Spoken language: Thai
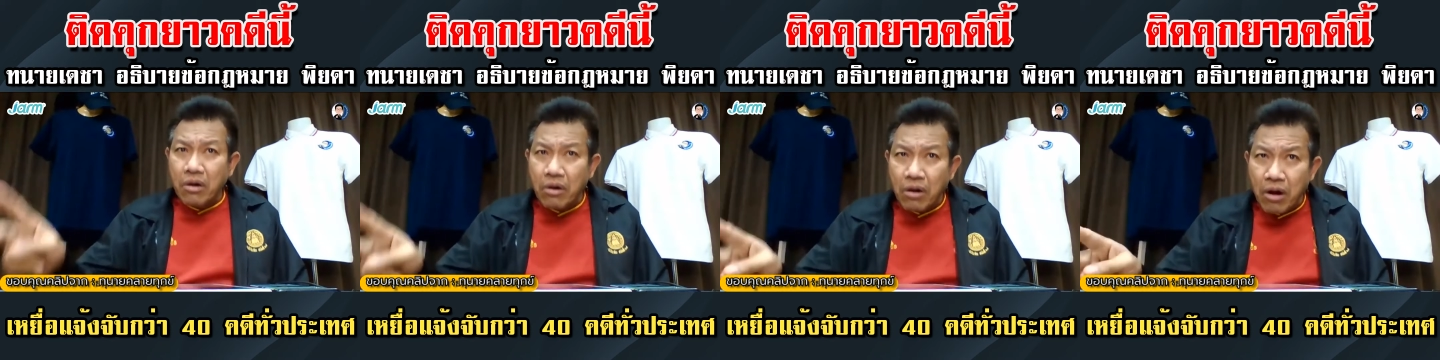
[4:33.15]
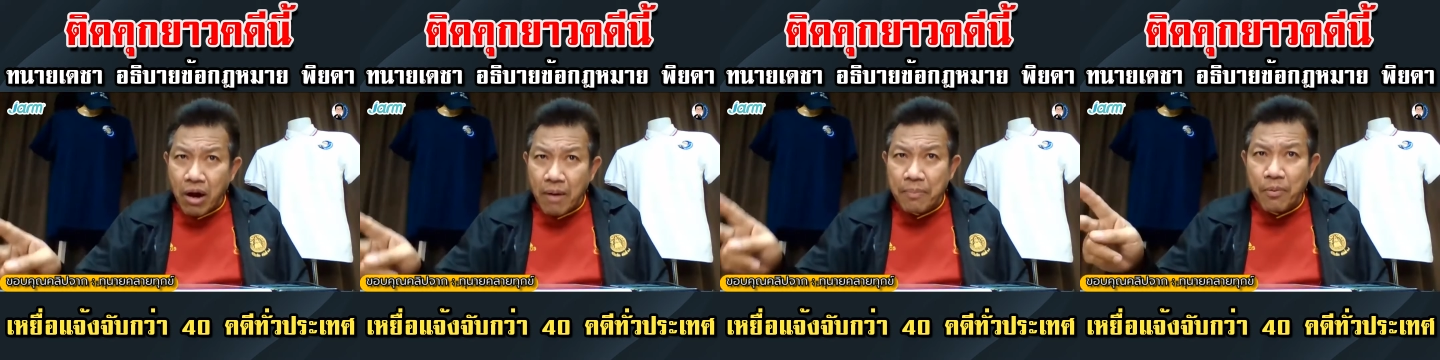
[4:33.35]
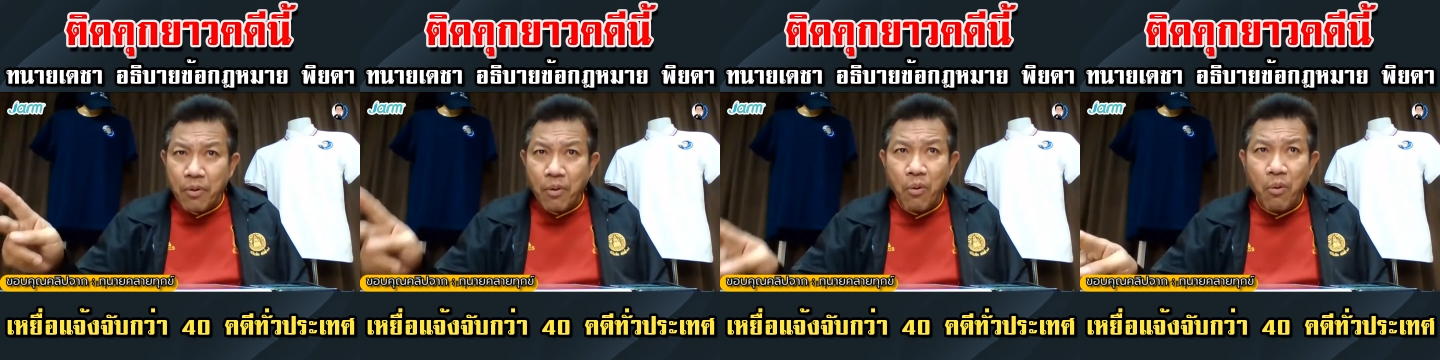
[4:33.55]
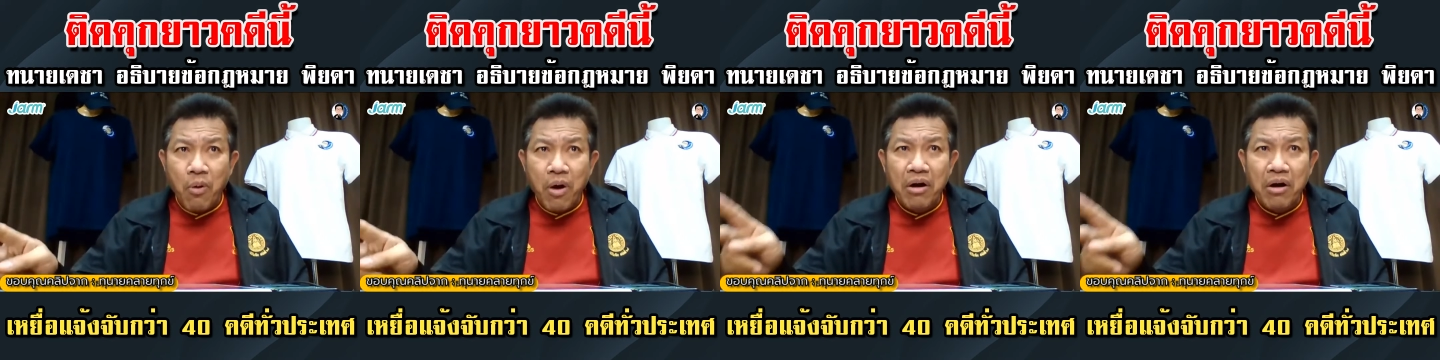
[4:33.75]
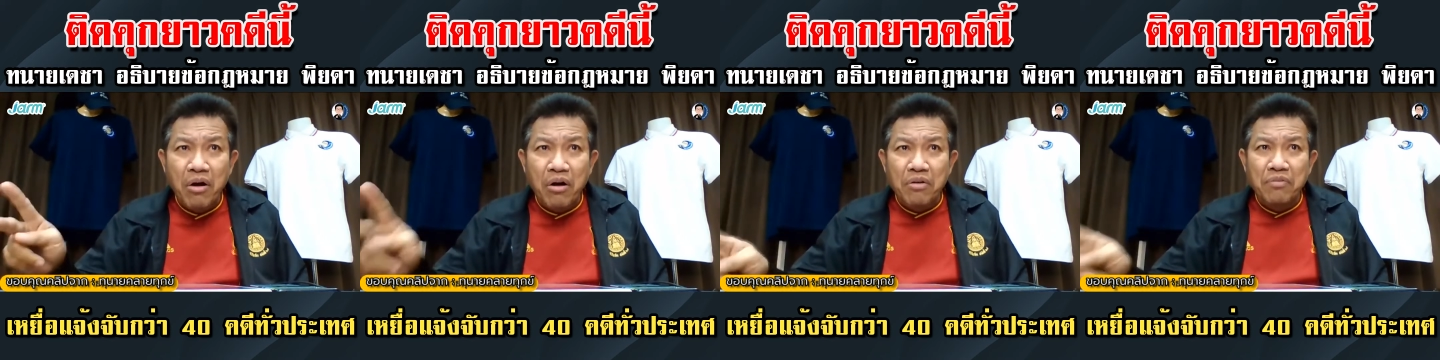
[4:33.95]
ครอบครั
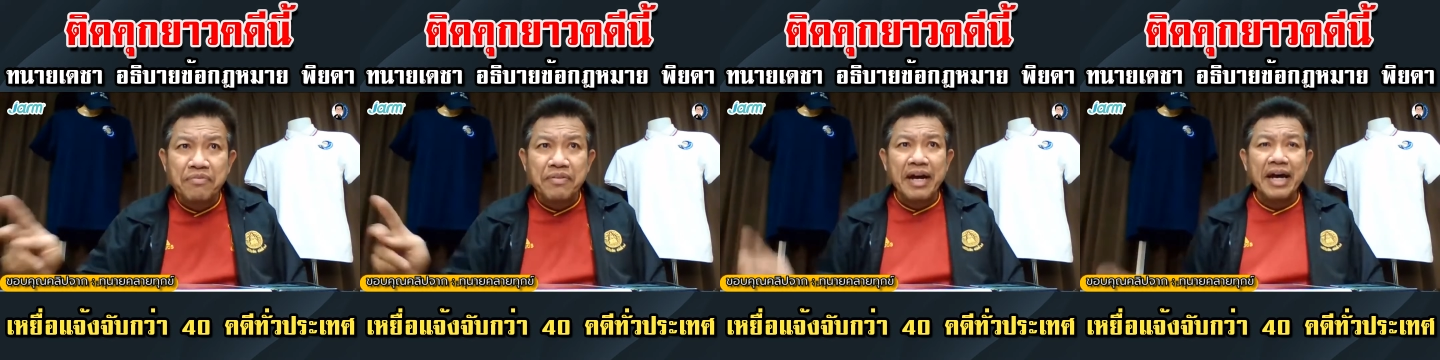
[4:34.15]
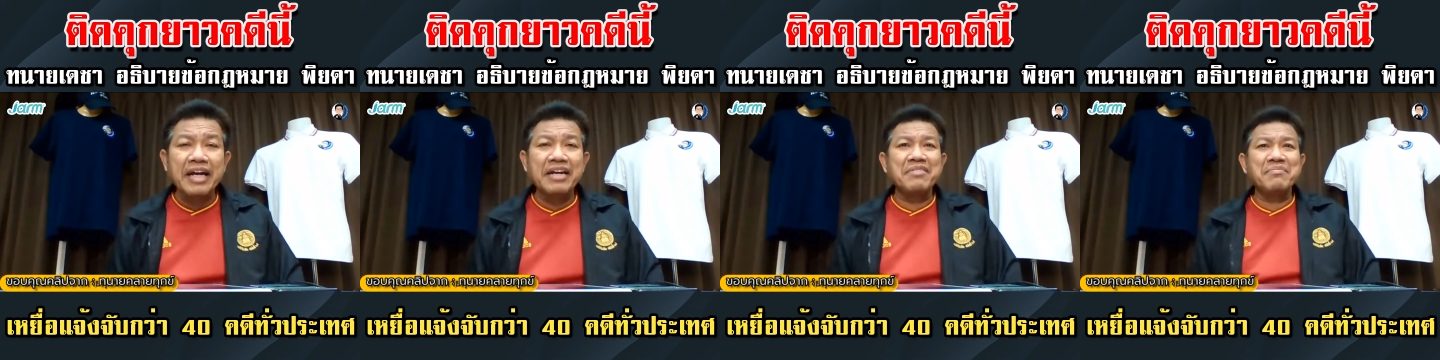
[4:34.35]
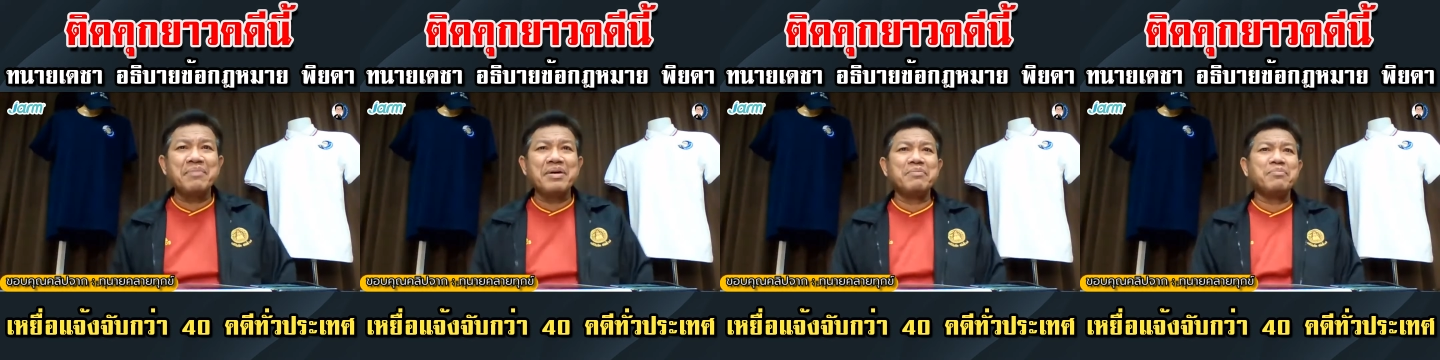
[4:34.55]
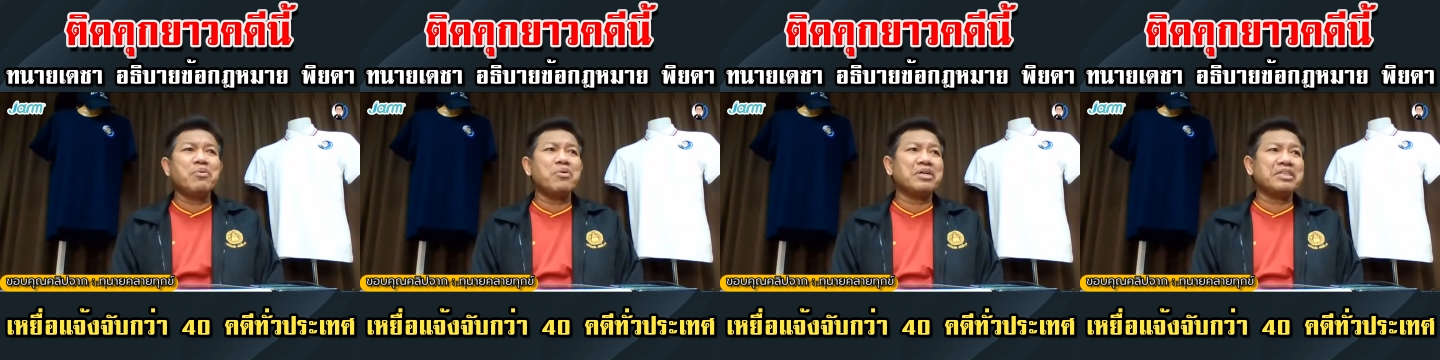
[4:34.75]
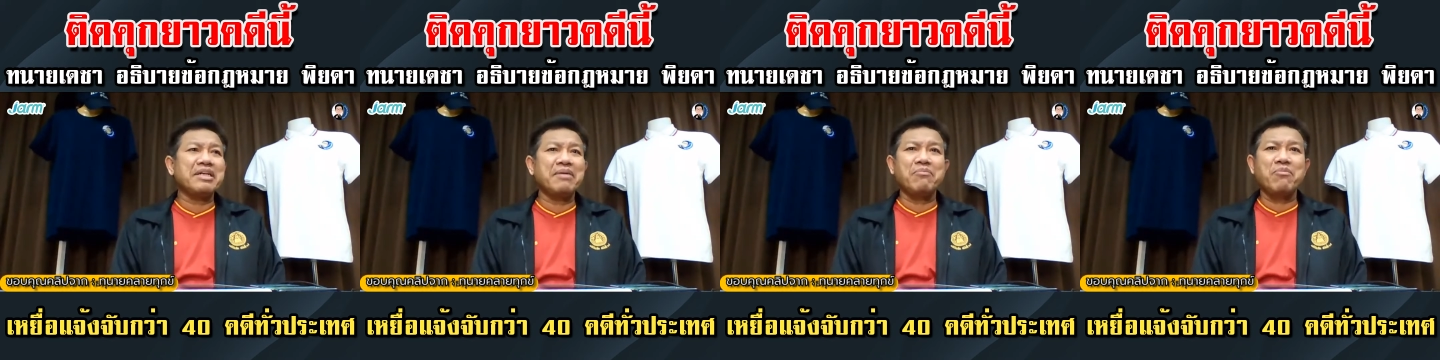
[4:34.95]
วของแฟนเป็น
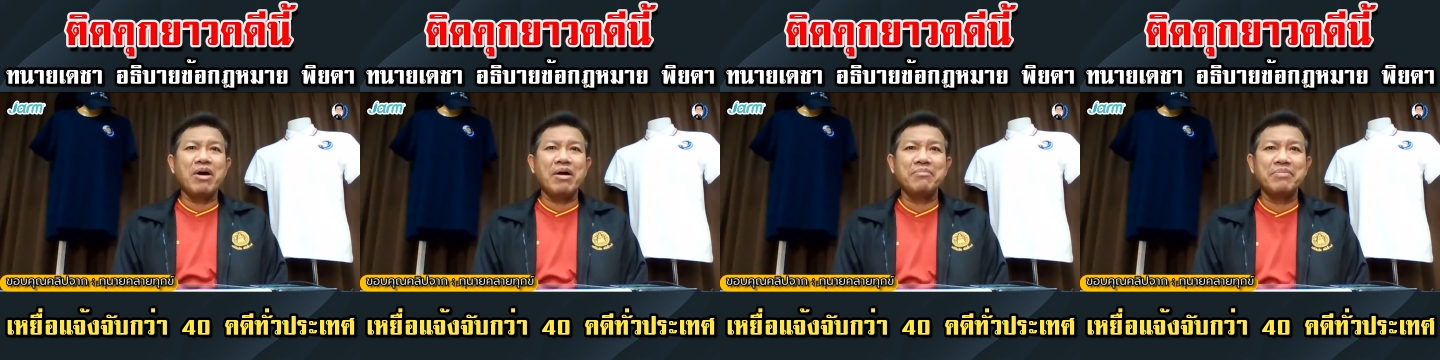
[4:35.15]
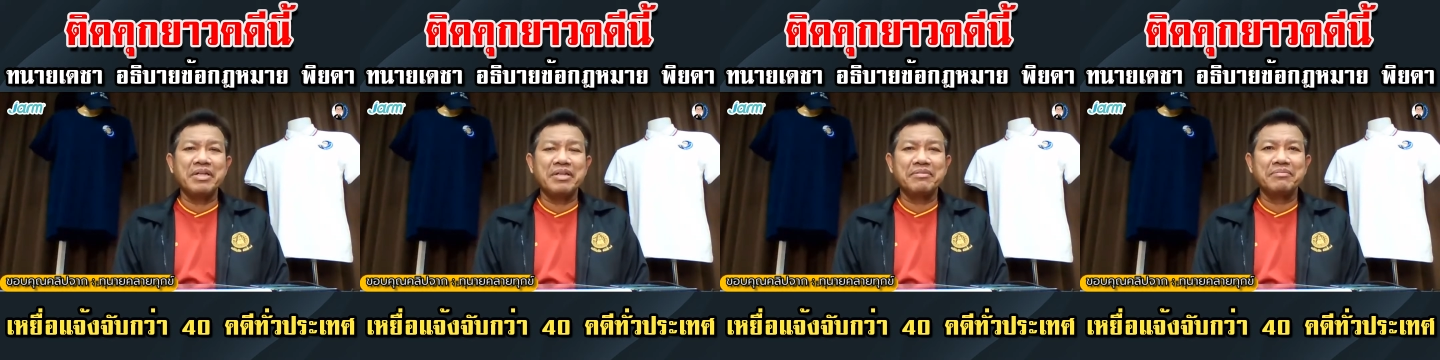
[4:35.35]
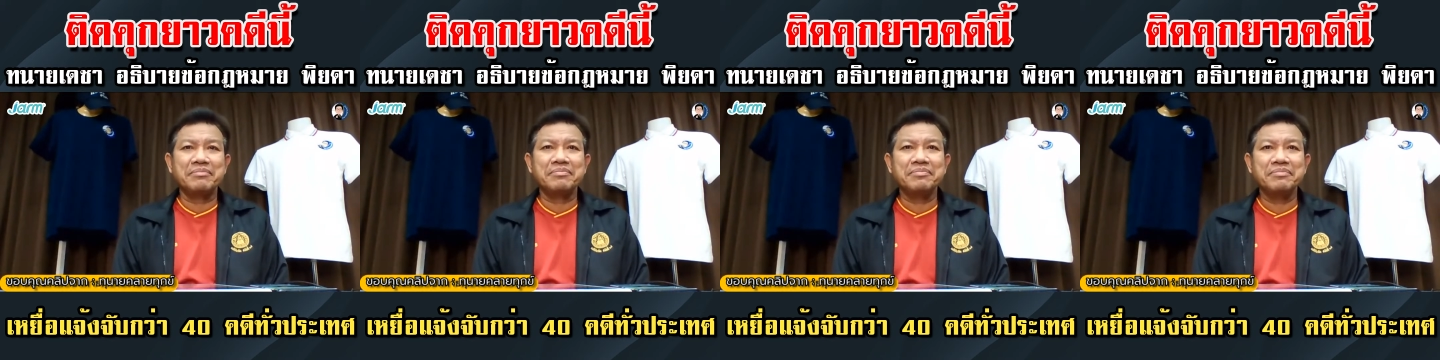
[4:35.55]
ผู้กระทำความผิด